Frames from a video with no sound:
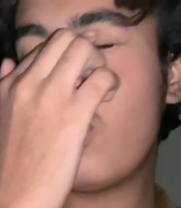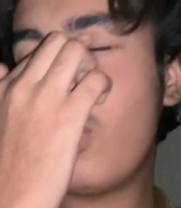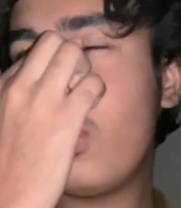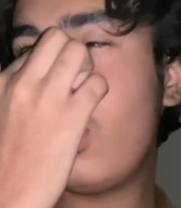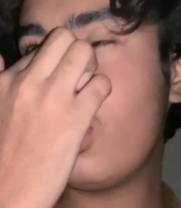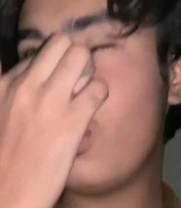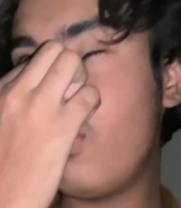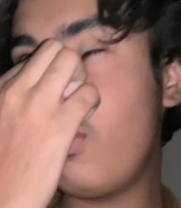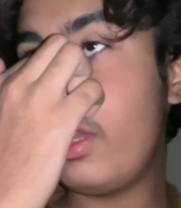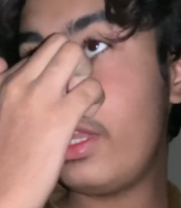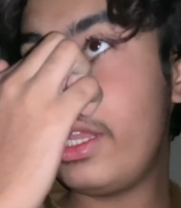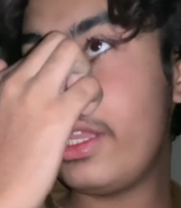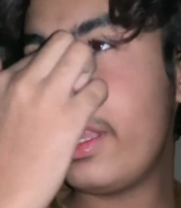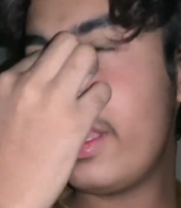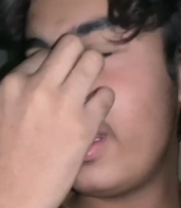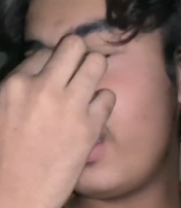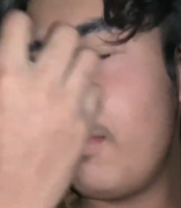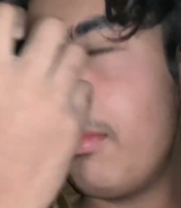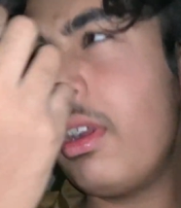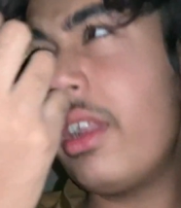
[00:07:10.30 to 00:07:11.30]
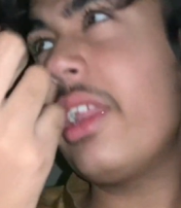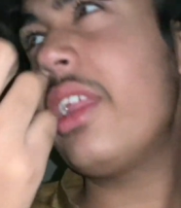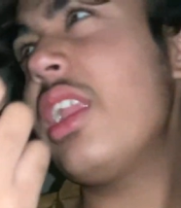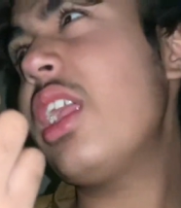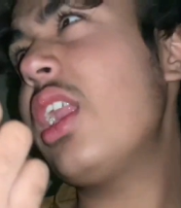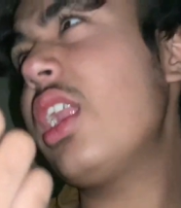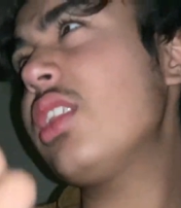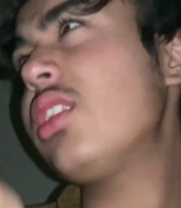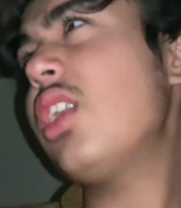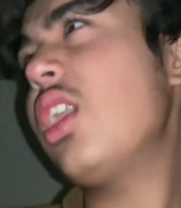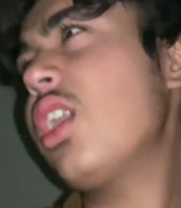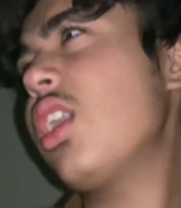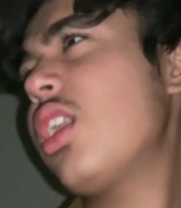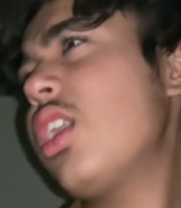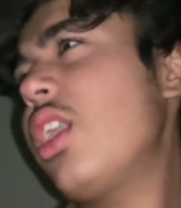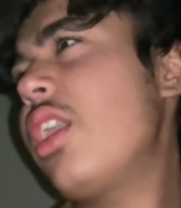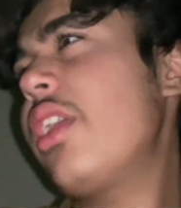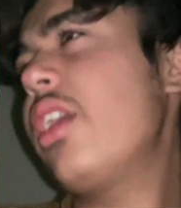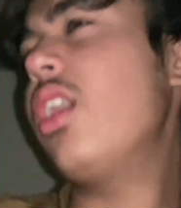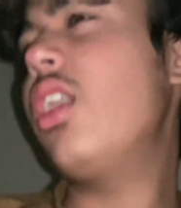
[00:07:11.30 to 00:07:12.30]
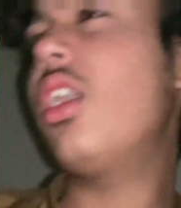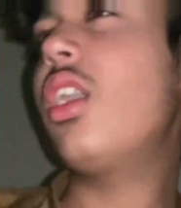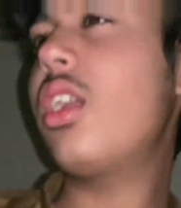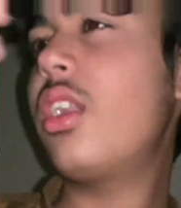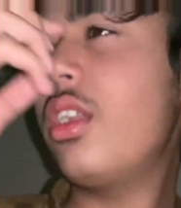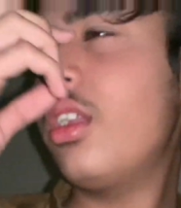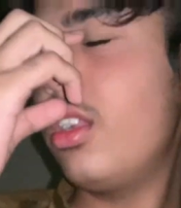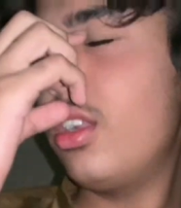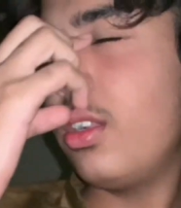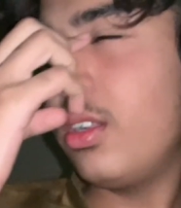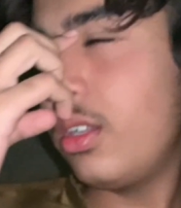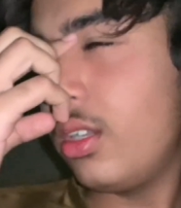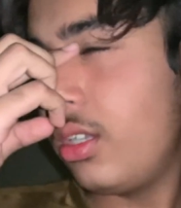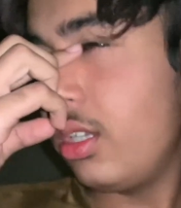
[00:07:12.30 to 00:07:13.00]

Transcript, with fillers: कौन लगवाया ये रामानी ना तंग खा रही आवाज़